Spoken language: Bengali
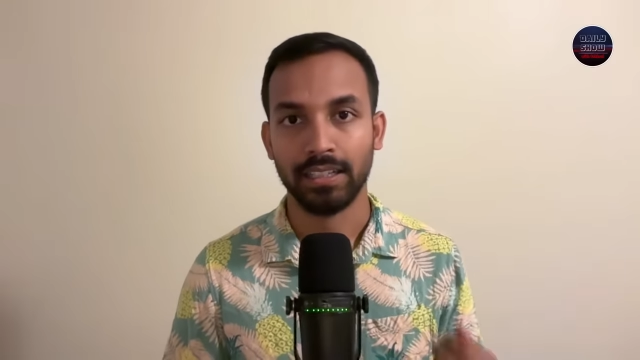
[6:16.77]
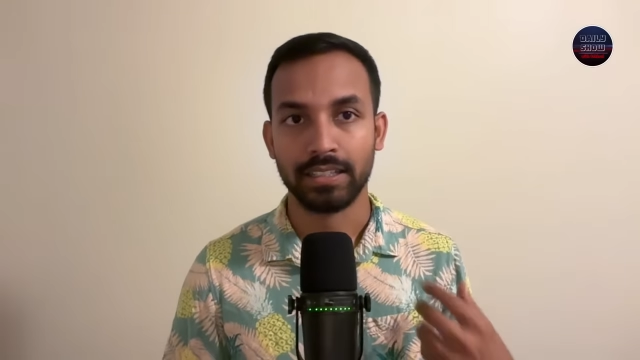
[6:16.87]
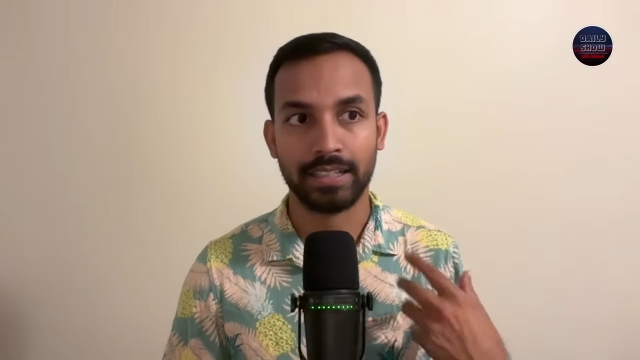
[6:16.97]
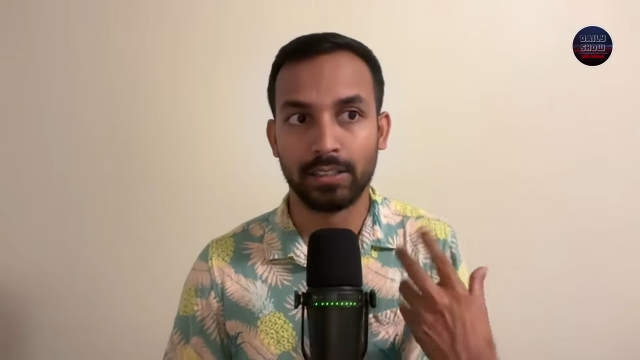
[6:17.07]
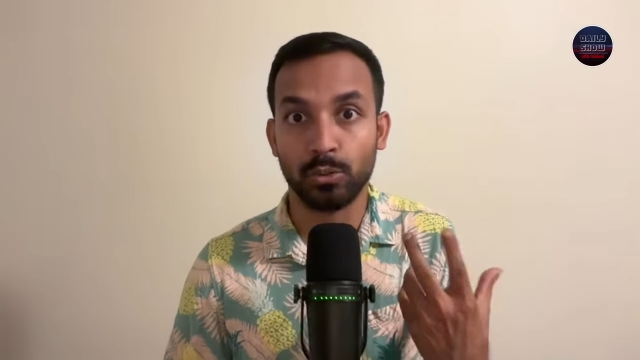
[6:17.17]

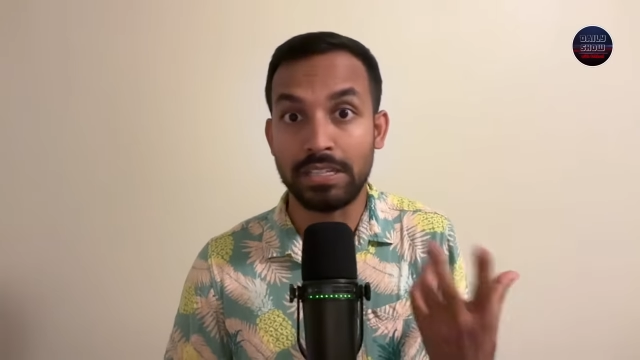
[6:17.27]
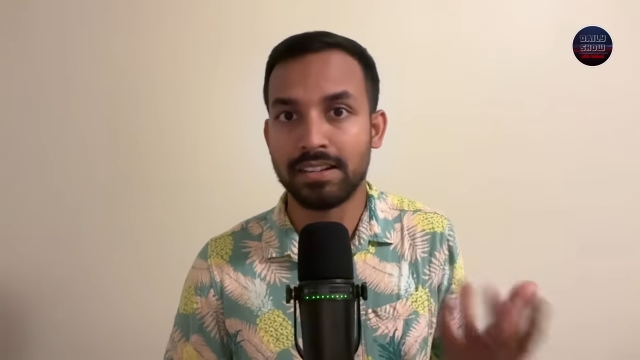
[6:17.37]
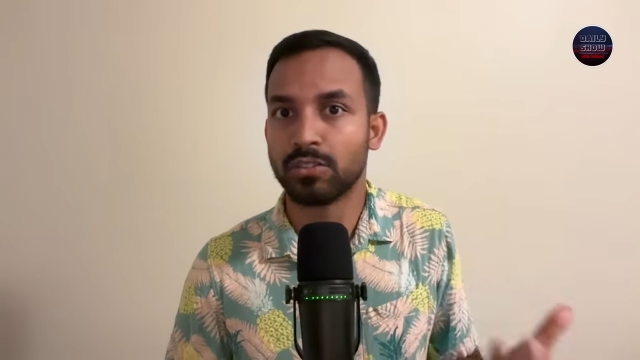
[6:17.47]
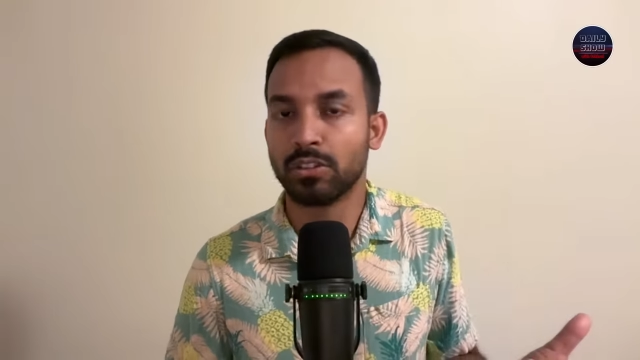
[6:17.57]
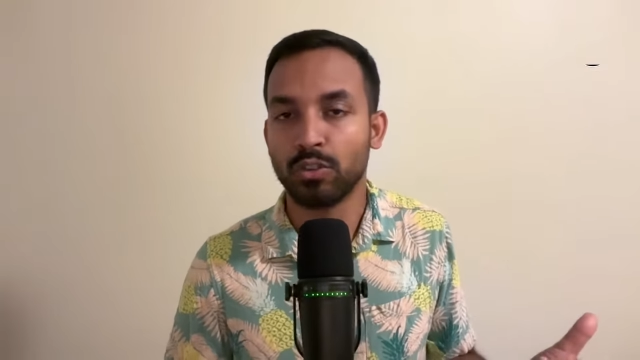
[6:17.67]
সেটা তো
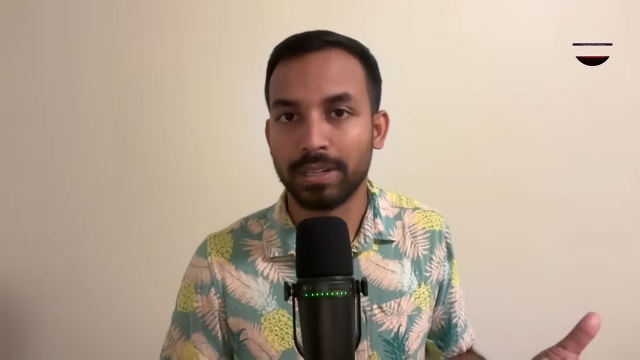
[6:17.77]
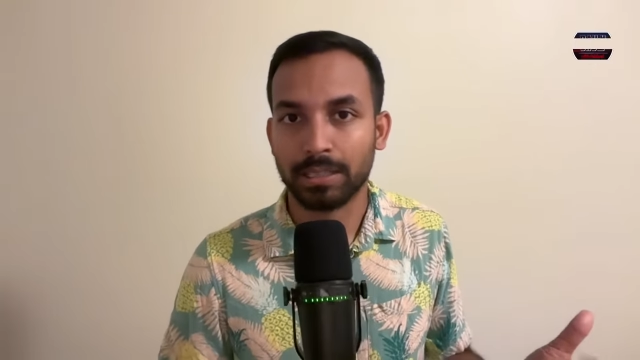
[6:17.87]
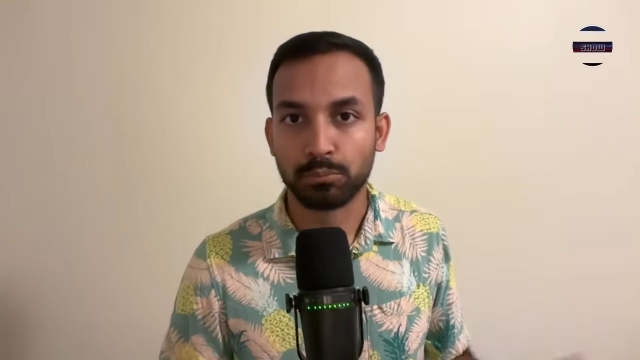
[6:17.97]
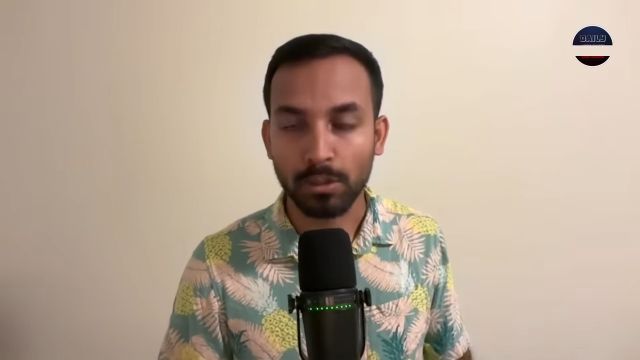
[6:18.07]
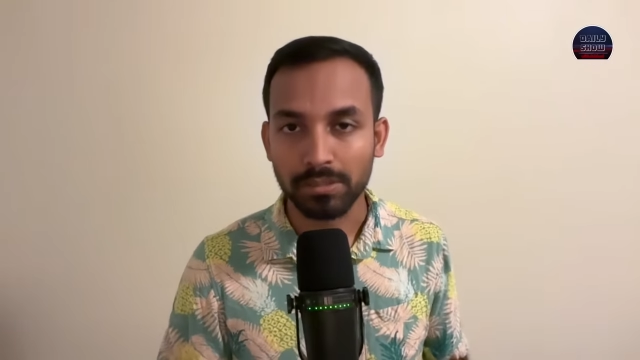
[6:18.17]
ইন্ডিয়ার জন্য খুব একটা
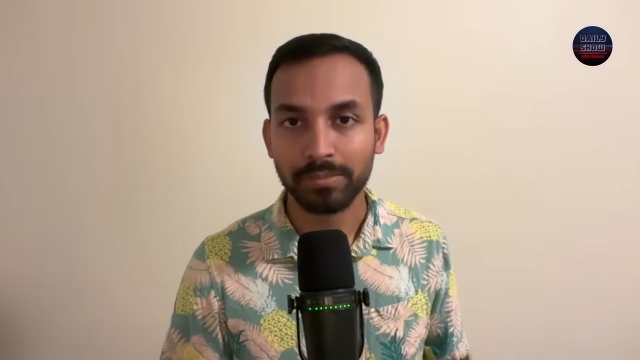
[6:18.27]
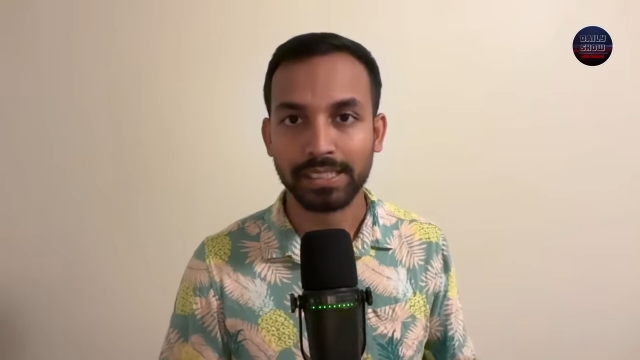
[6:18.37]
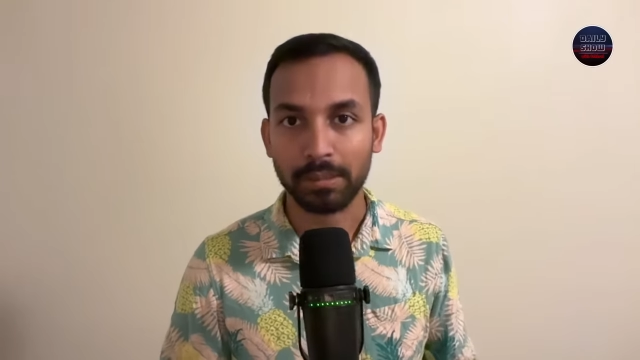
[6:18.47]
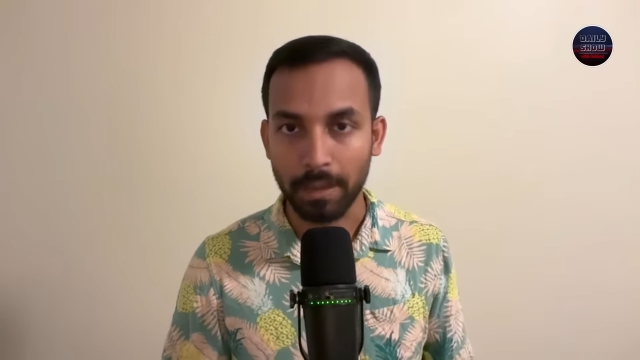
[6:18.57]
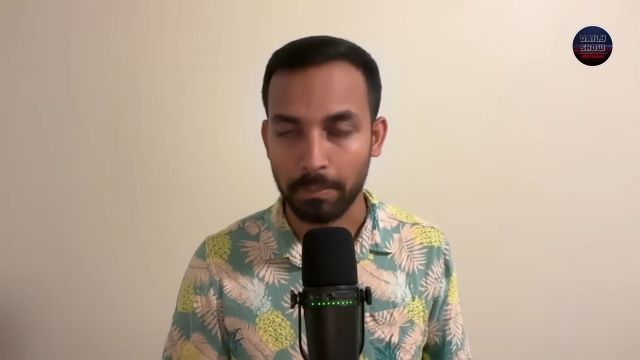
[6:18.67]

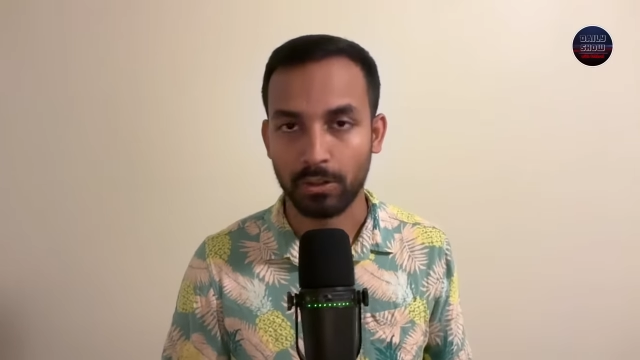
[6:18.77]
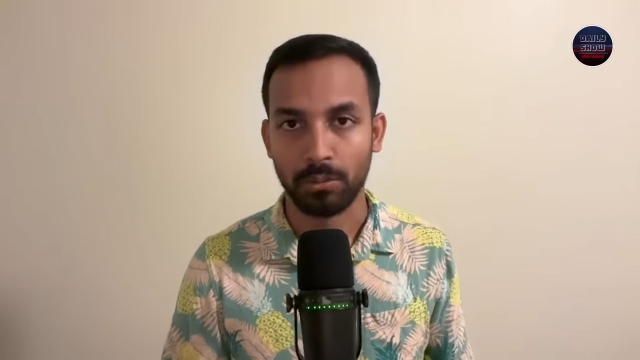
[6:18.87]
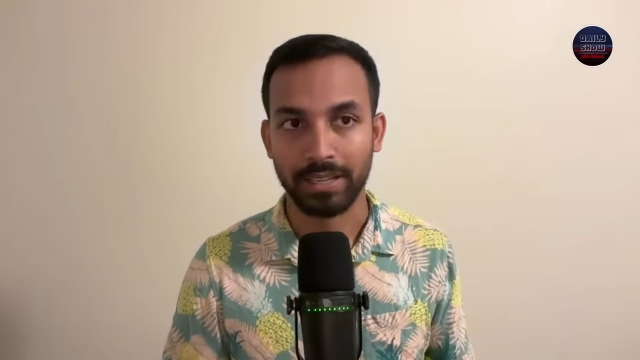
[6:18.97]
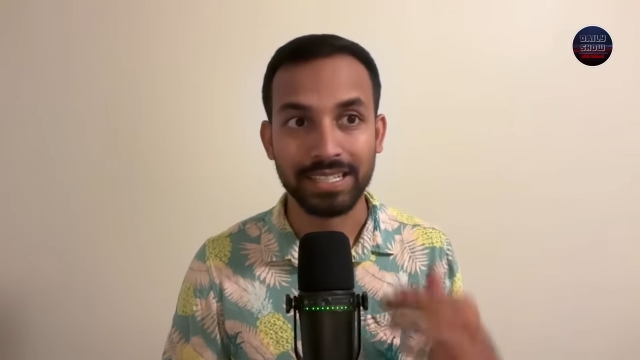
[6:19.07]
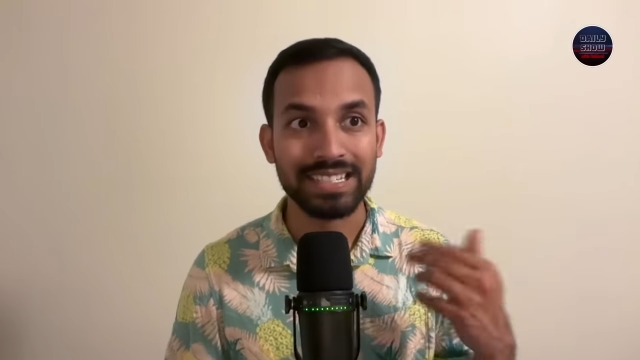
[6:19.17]
প্রবলেমেটিক ব্যাপার
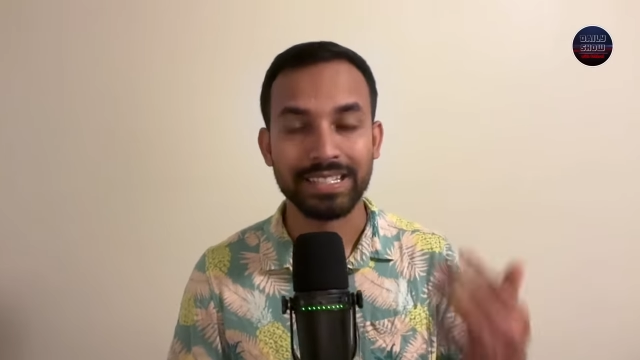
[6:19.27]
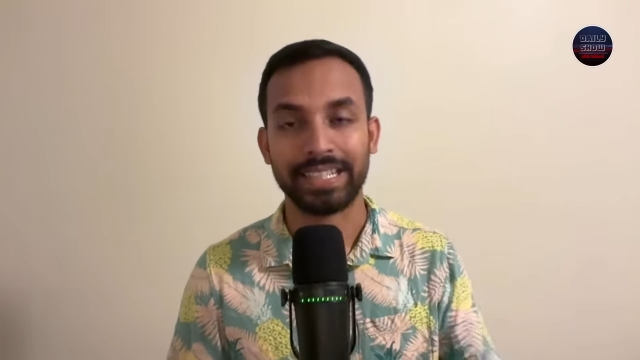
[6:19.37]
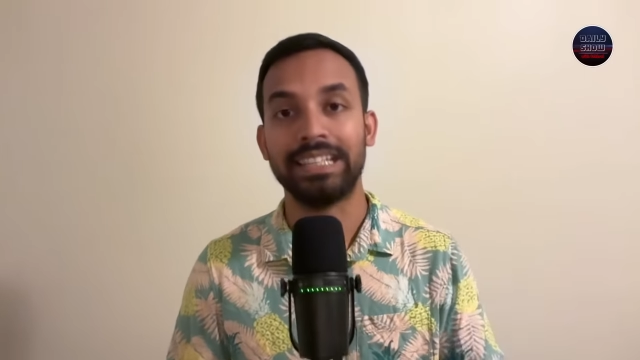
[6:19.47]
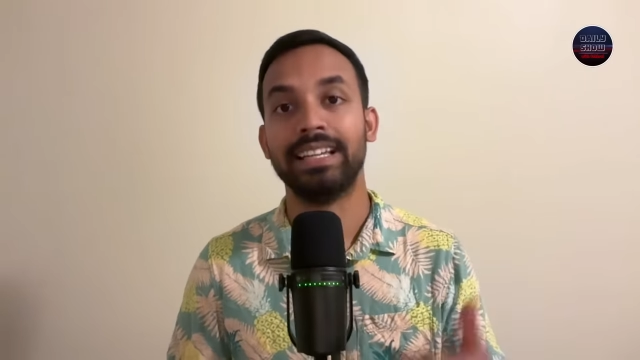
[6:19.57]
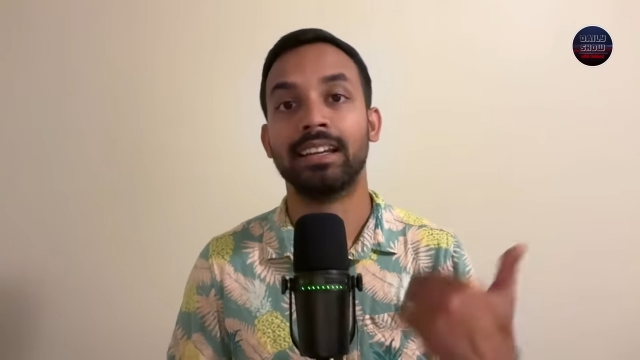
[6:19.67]
হবে এই জিনিসটাকে
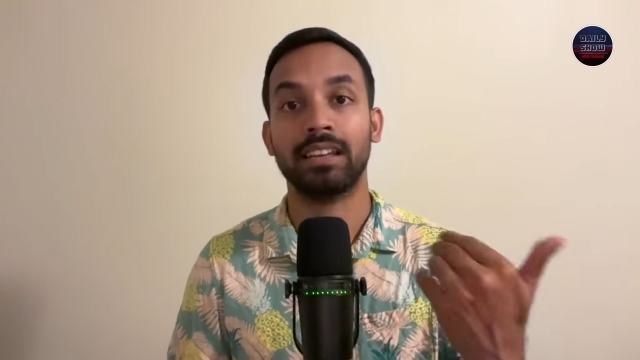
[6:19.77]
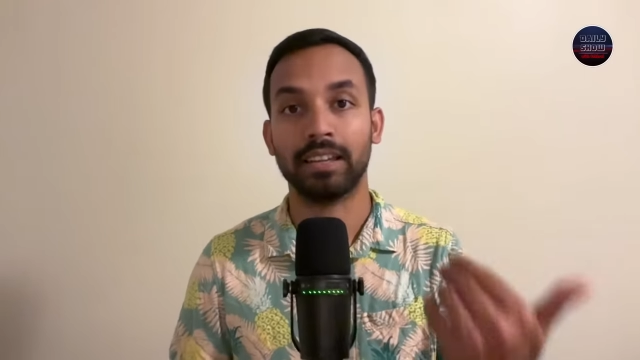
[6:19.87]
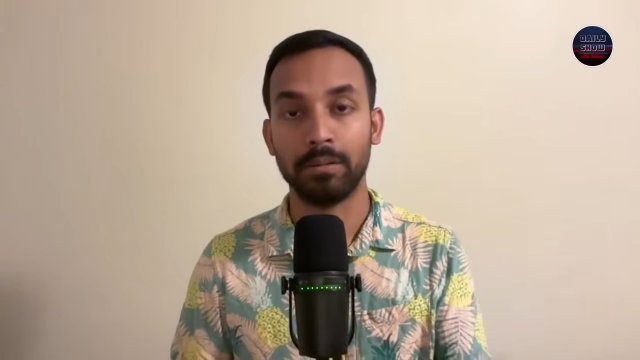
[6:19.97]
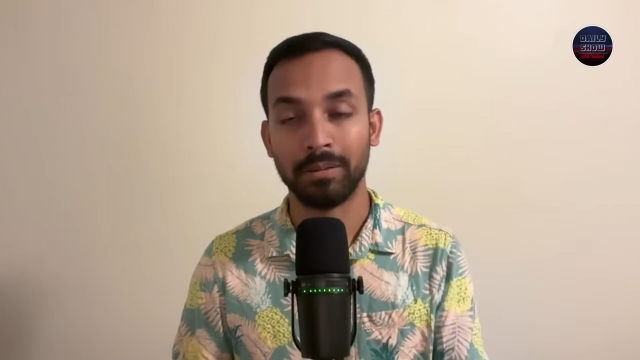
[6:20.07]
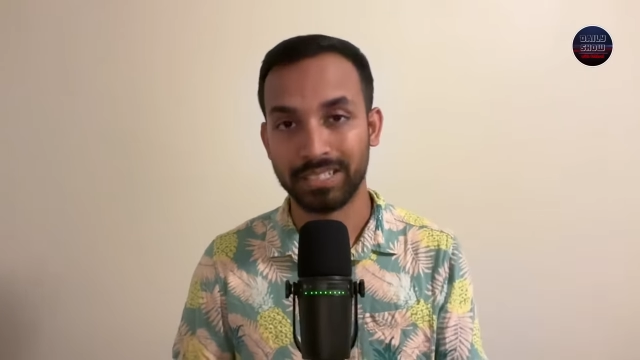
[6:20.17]
ইন্ডিয়া
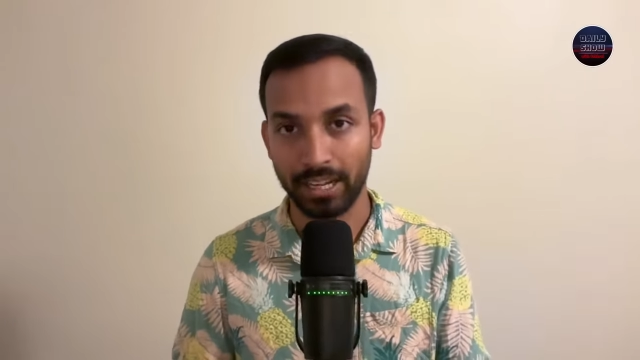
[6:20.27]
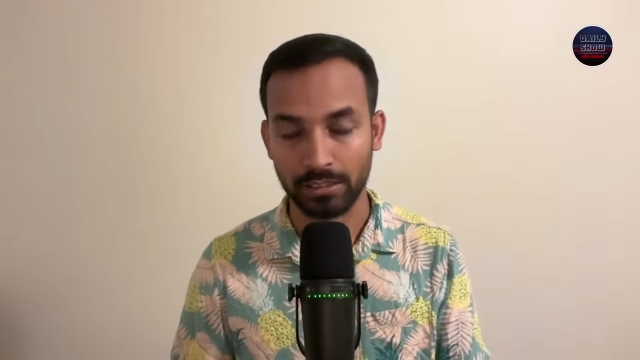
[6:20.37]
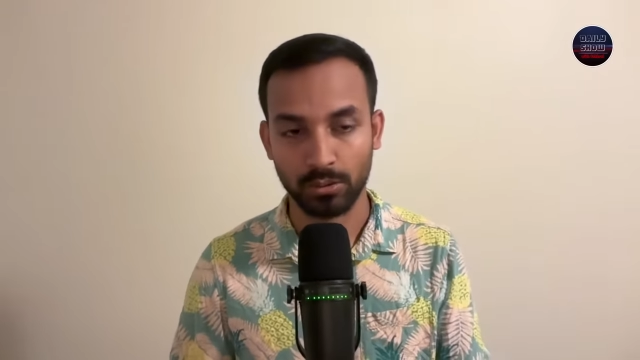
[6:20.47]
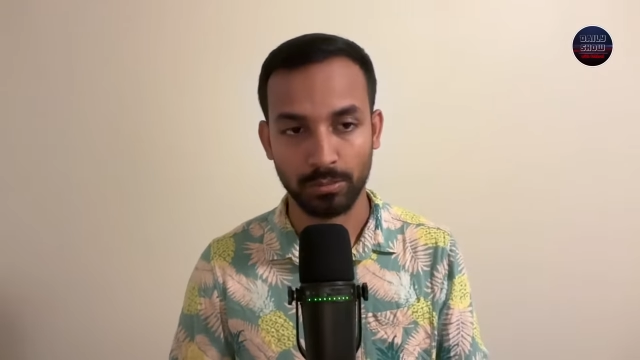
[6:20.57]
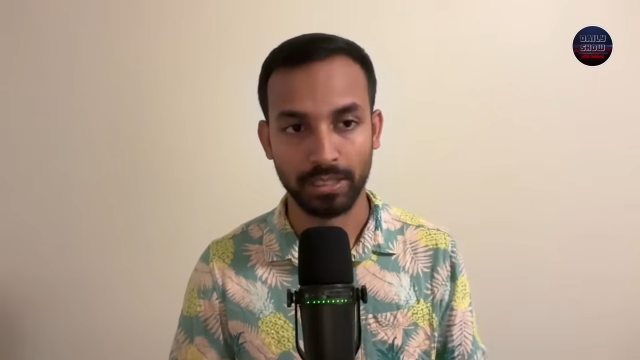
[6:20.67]
কীভাবে ট্যাকল
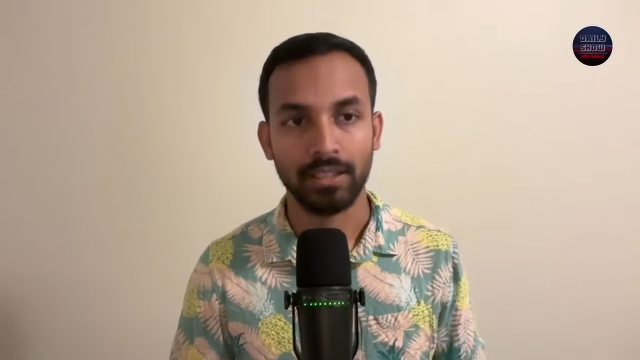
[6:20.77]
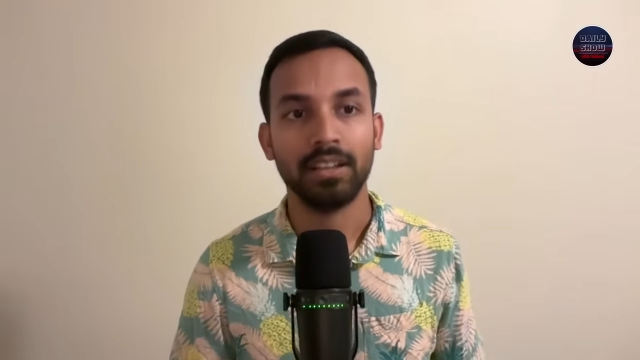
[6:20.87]
করবে